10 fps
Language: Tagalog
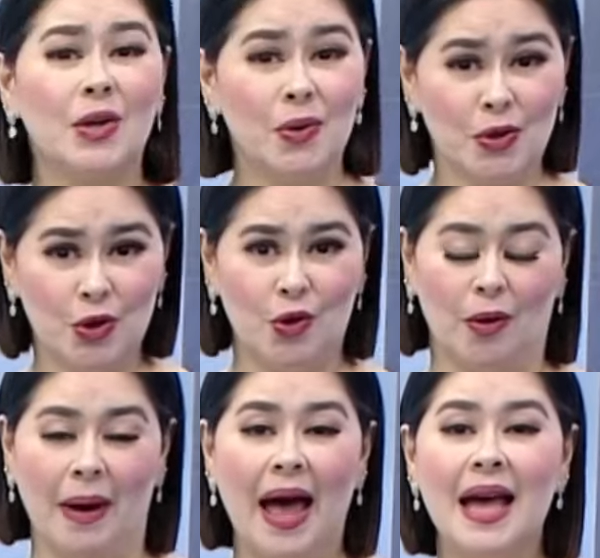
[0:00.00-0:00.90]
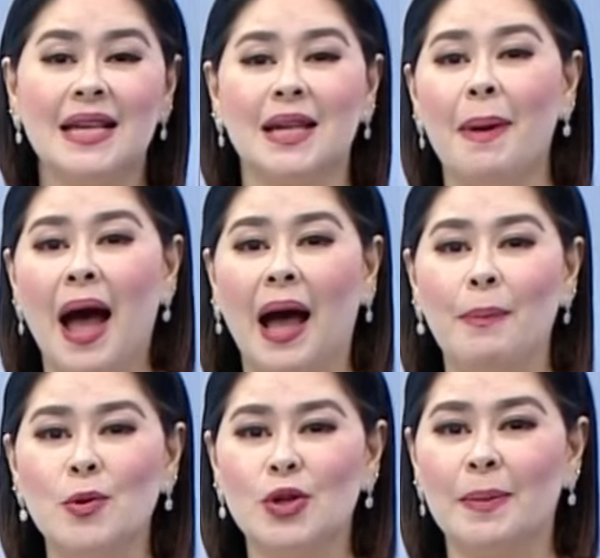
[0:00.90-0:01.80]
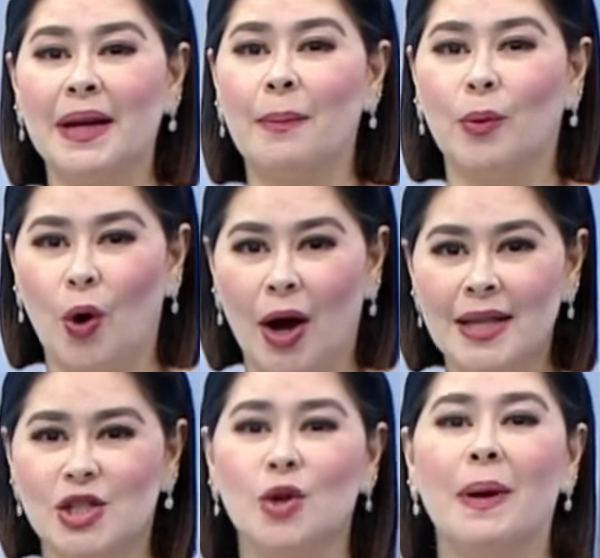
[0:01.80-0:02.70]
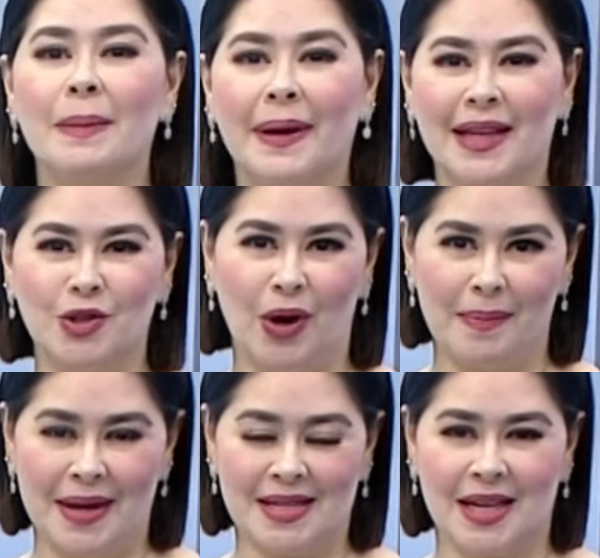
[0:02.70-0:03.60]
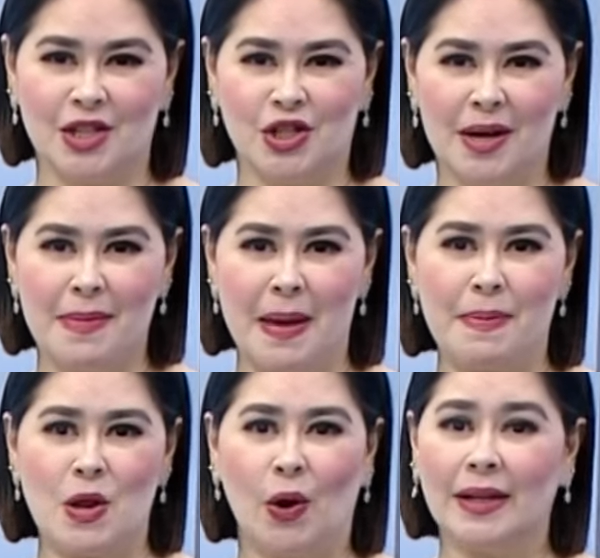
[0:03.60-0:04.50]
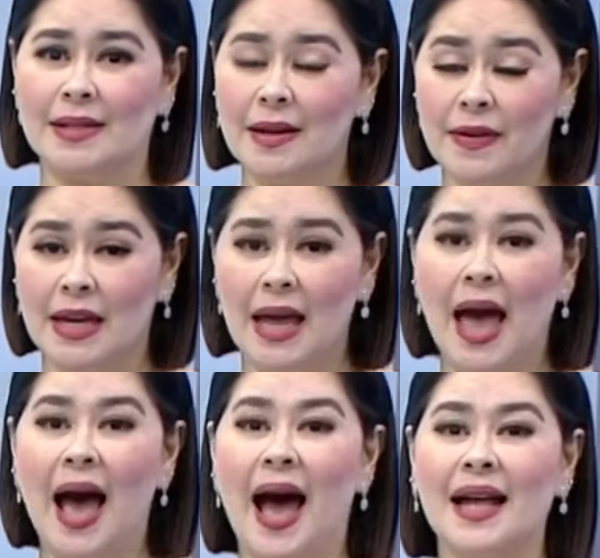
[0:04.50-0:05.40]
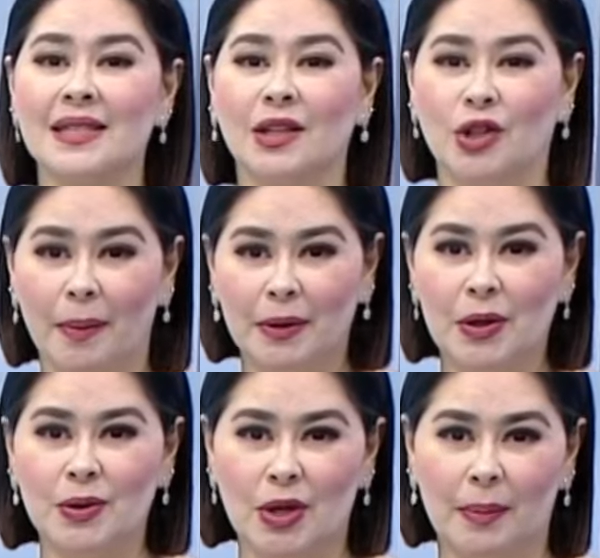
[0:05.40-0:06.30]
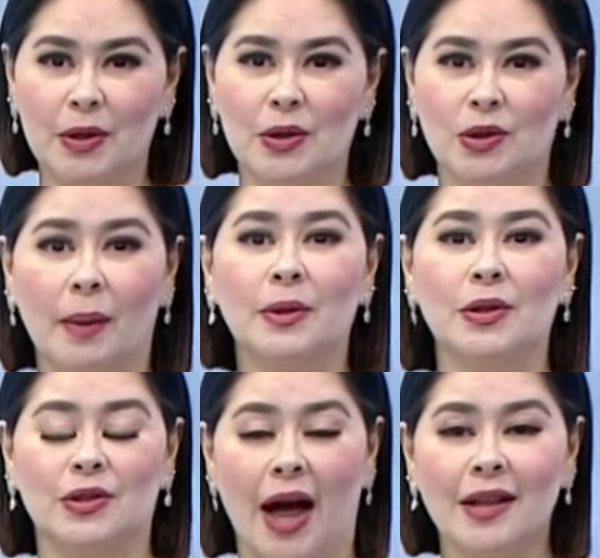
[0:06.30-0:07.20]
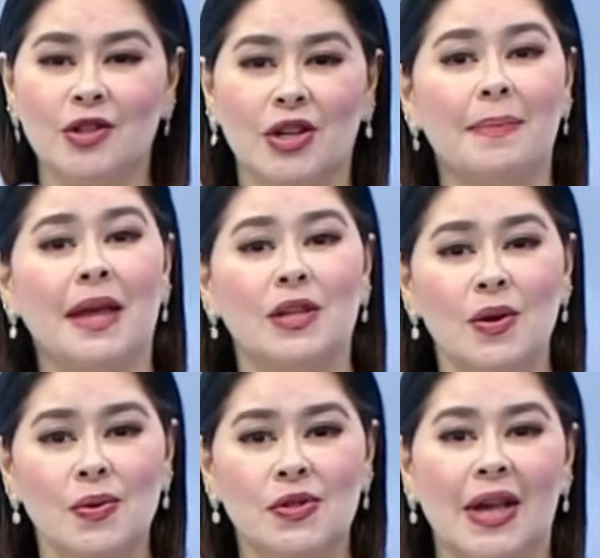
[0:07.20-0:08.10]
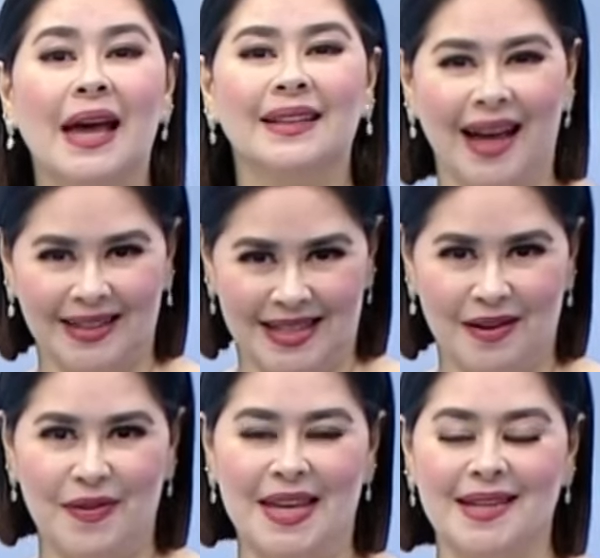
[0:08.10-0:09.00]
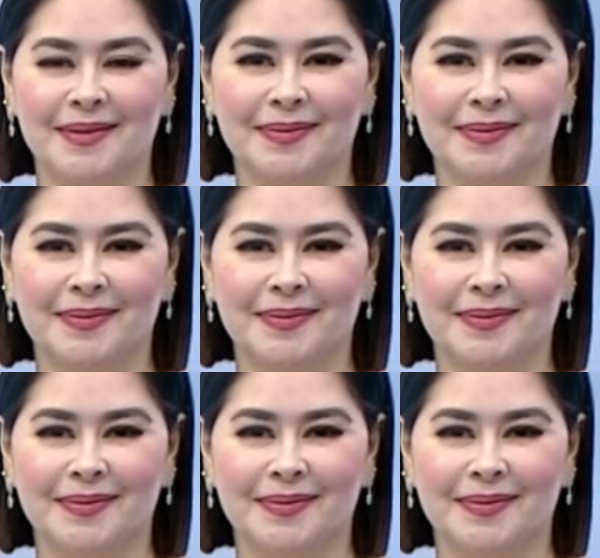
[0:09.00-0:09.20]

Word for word: YouTube. Sa mga kapuso naman abroad, subaybayan nyo kami sa GMA Pinoy TV at sa www.gmanews.tv.